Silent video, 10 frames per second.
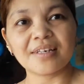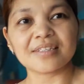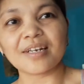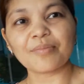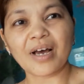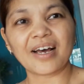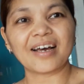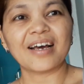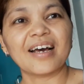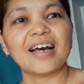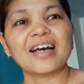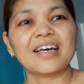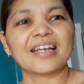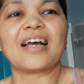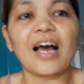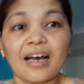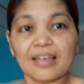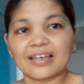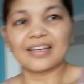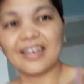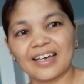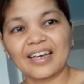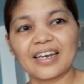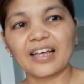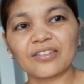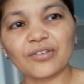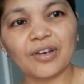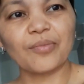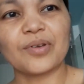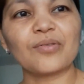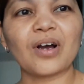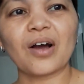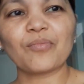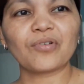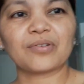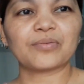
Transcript: Saan ba? Ay, naantoy namin yung amo.